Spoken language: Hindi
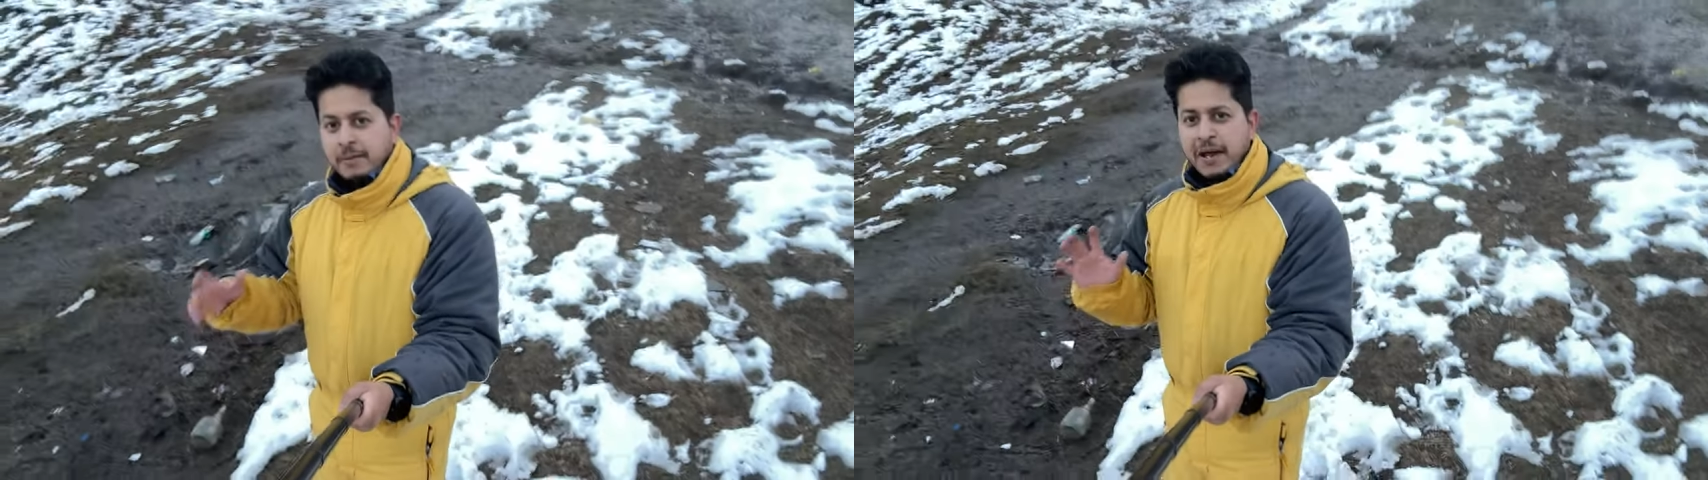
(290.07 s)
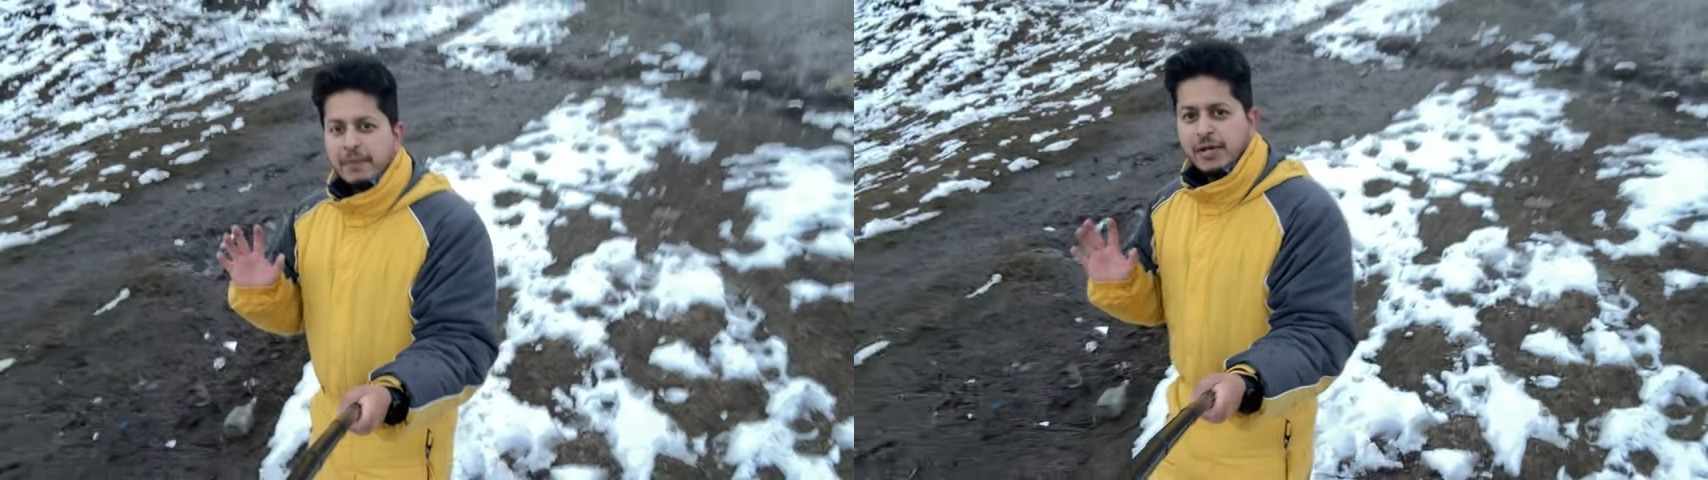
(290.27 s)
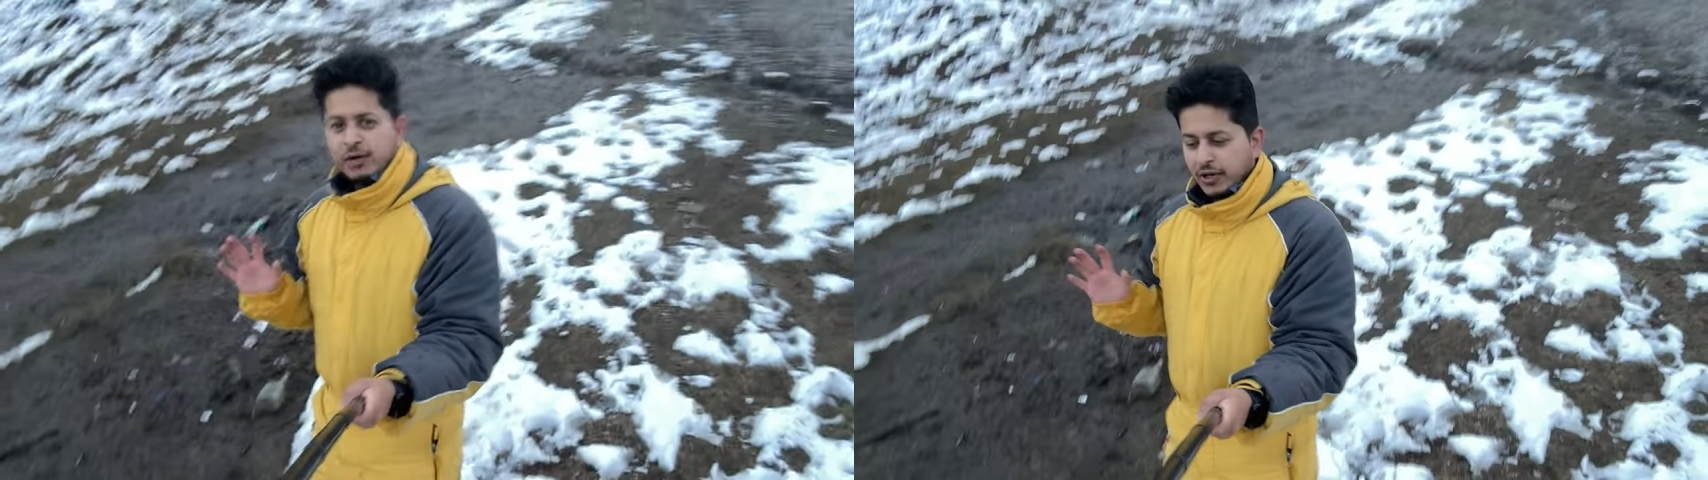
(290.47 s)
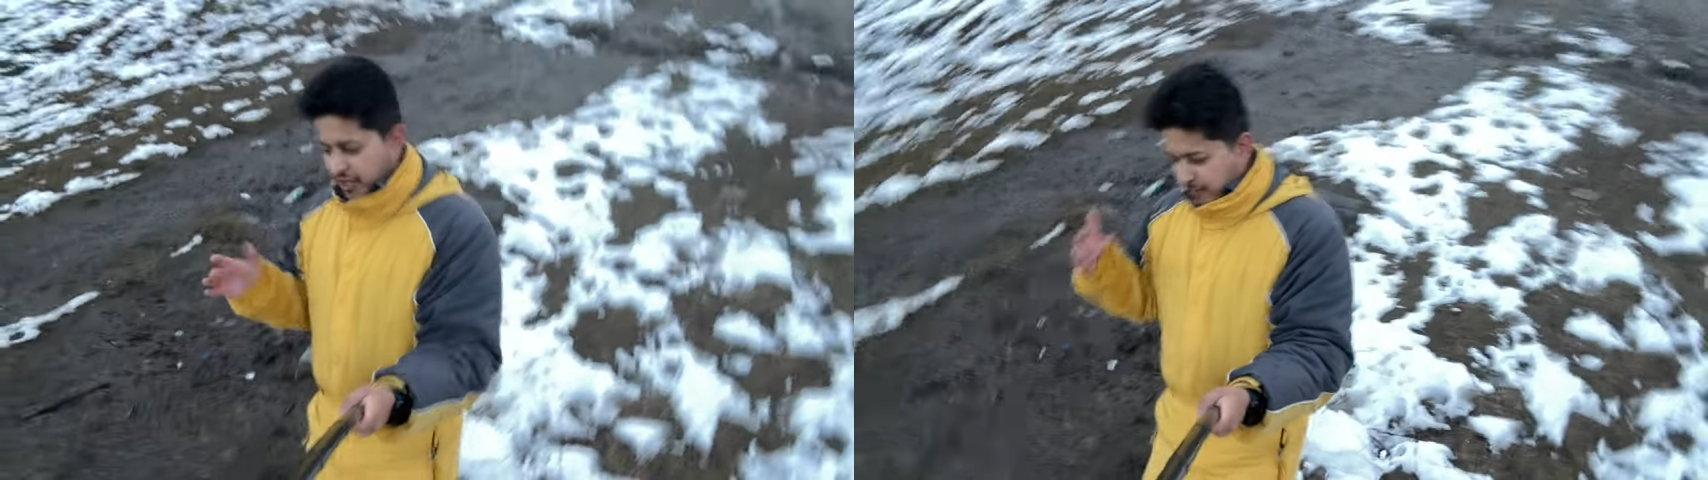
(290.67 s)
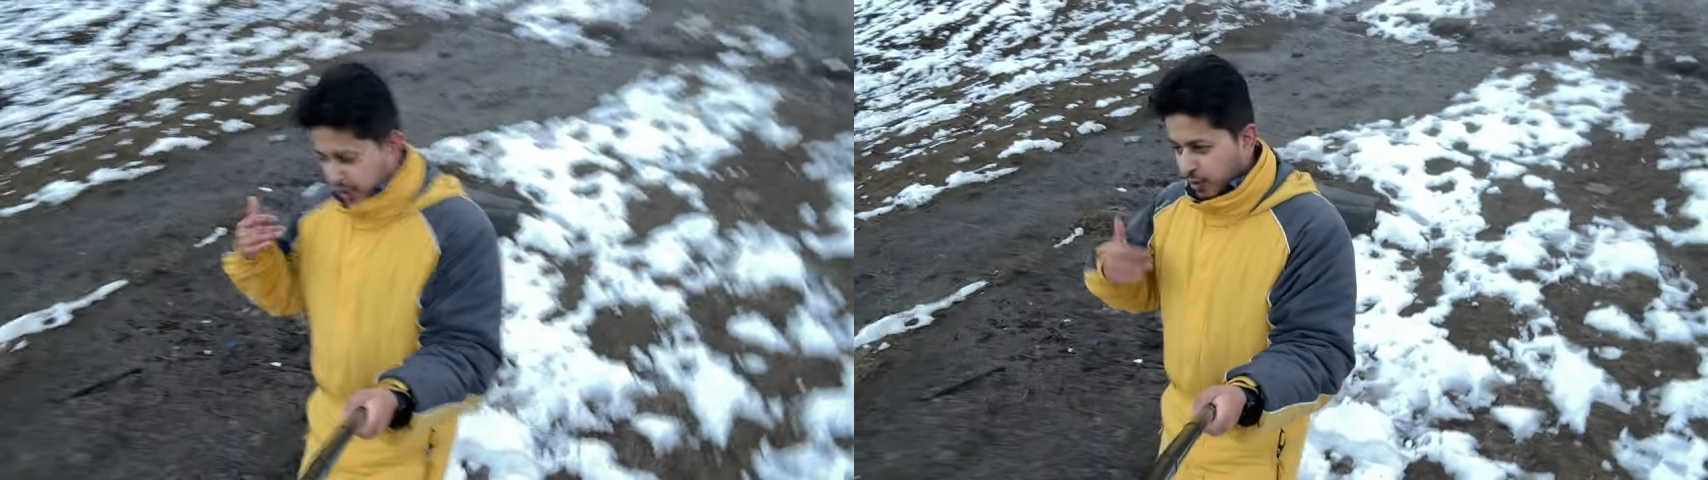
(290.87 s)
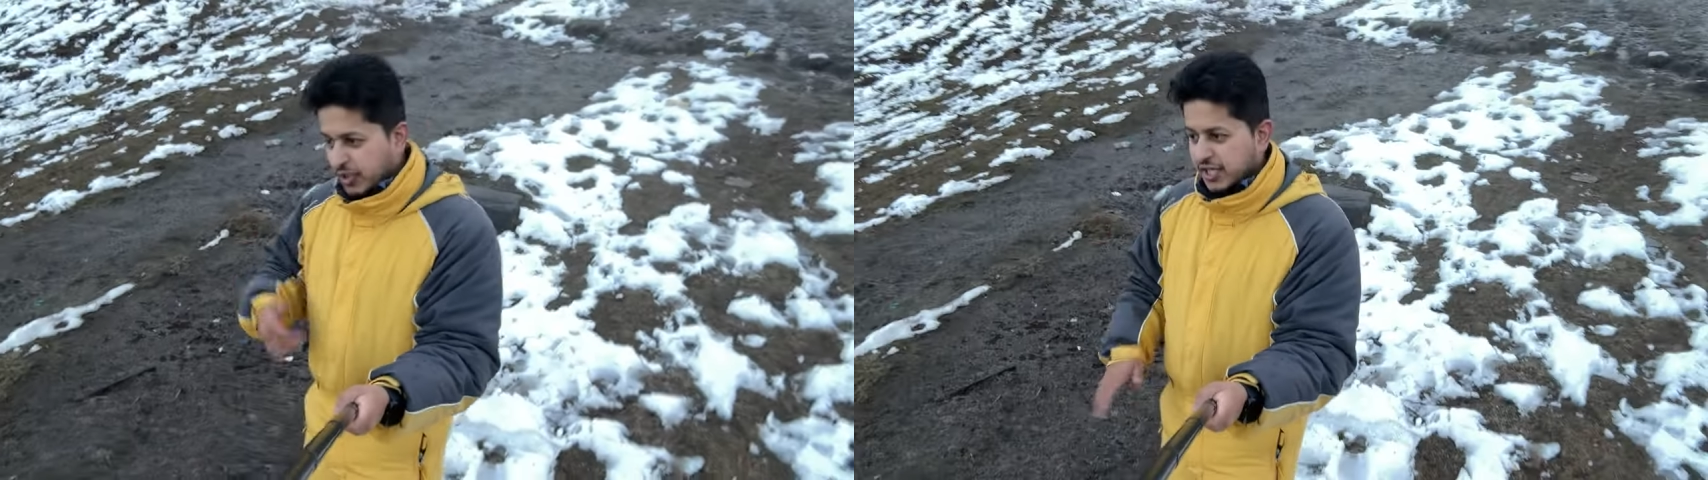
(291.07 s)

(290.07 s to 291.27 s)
पहले मेरे को लगा मैं डोंगरी